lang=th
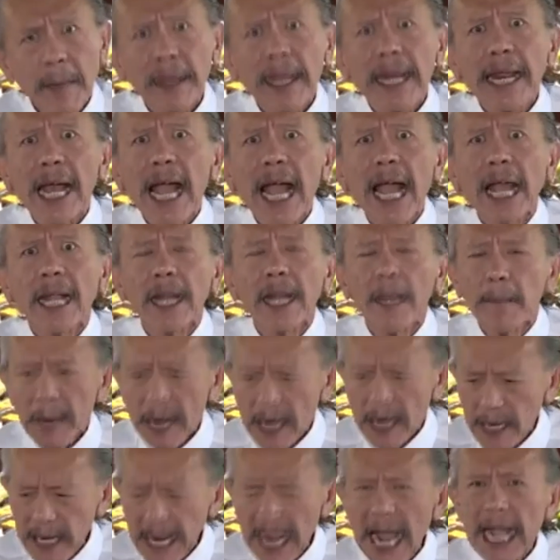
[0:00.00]
เปิดหน้าไม่
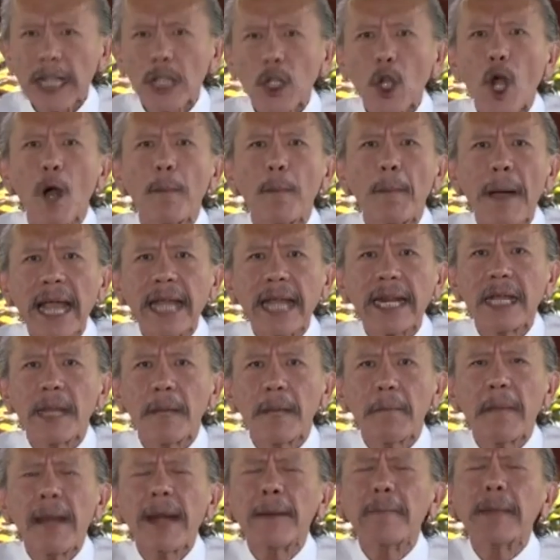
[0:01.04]
ได้ ถ้าเปิดหน้าต่
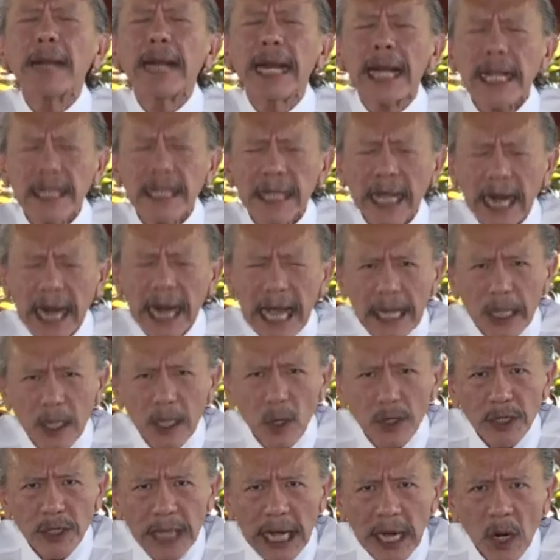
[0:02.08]
อไปเนี่ยมันเป็น
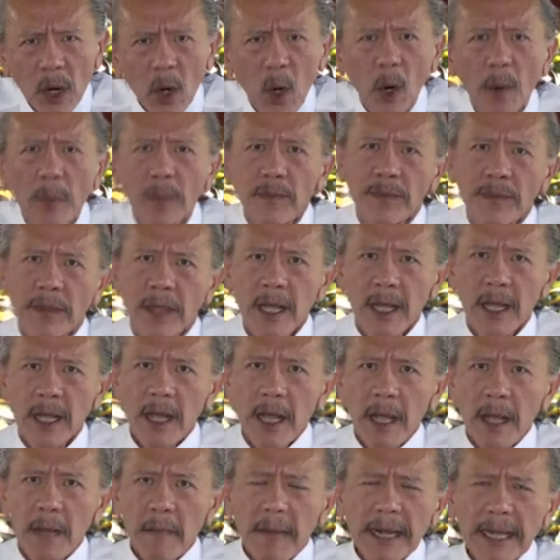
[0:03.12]
อันตรายต่อสังค
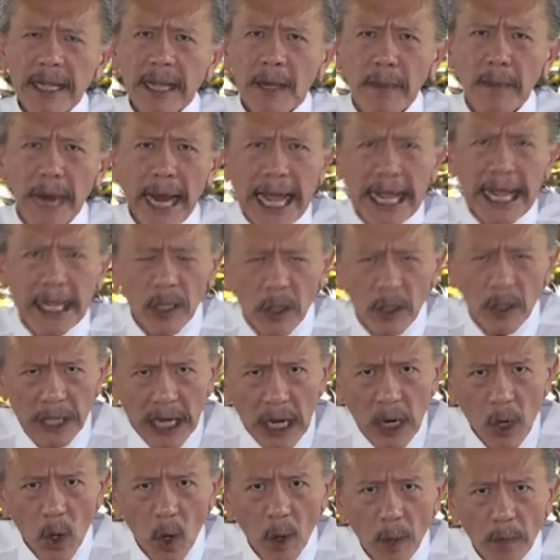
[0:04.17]
ม มัน
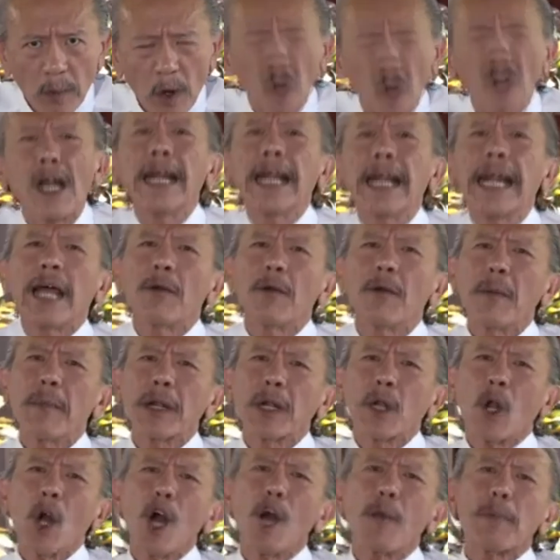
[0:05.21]
ทำร้ายต่อสังคม ก็
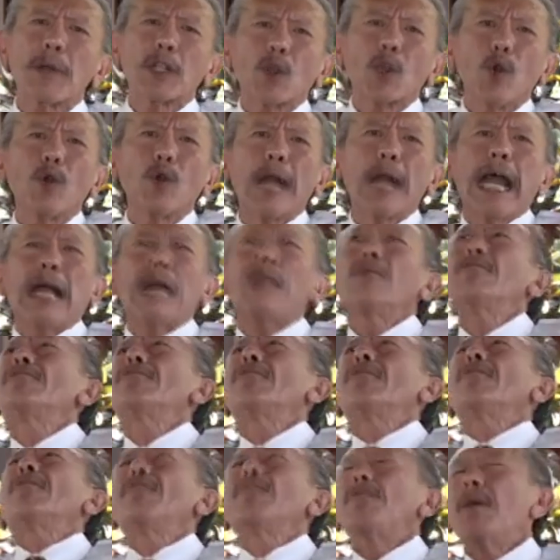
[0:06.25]
ขนาดว่ามันเคาะประตู
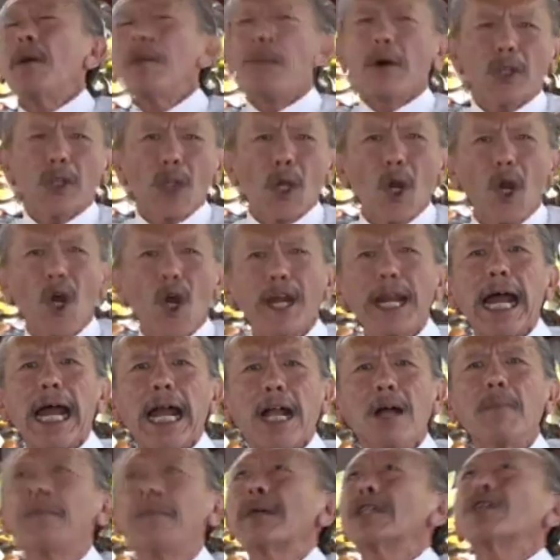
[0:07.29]
หน้ารองปป
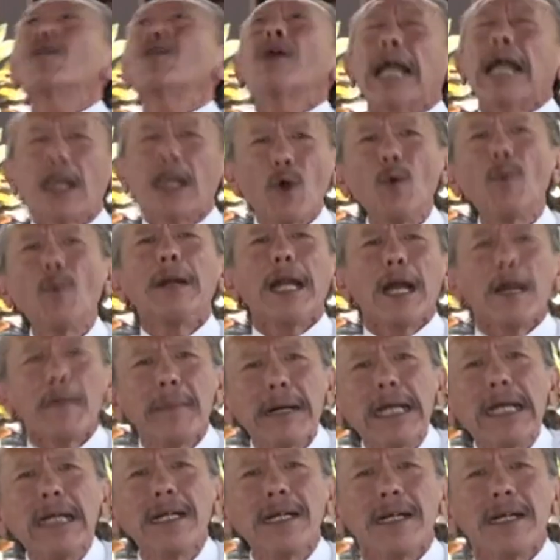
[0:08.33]
ตรได้ก็ไม่ต้องใคร
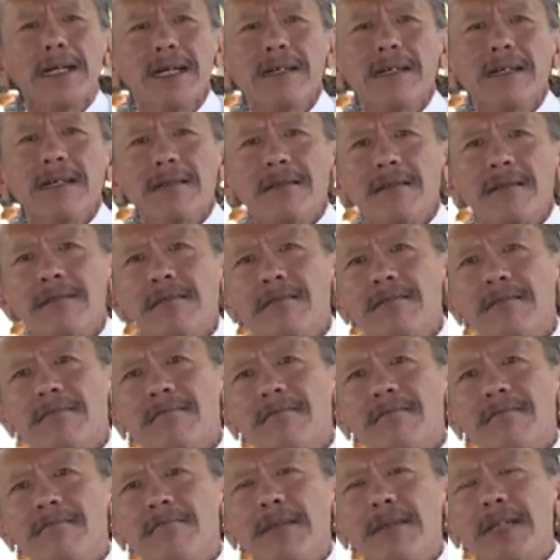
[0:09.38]
คุมมันแล้วมึง
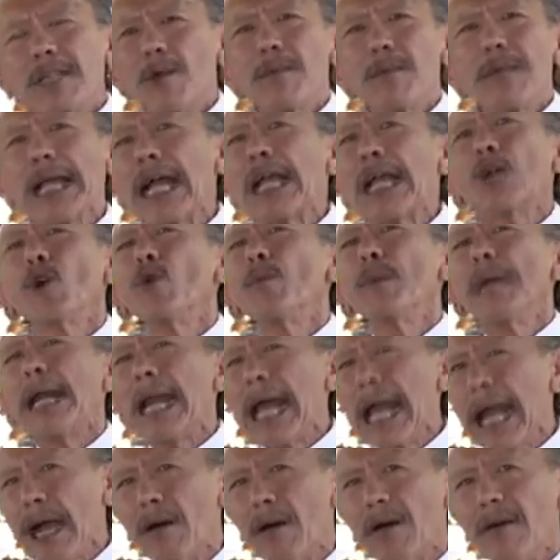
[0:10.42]
ไม่ต้องมี
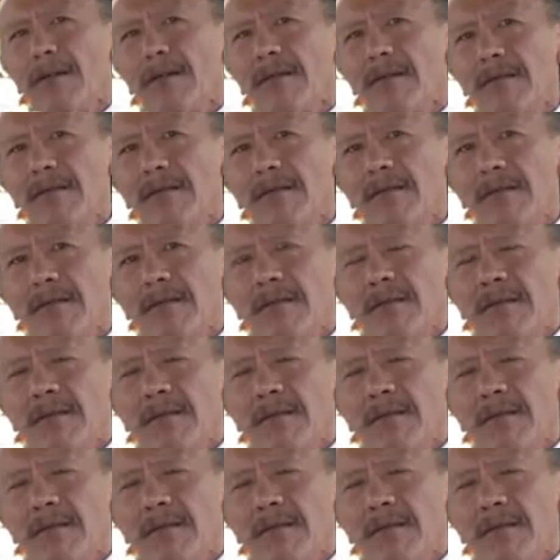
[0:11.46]
ใครคุมมันแล้ว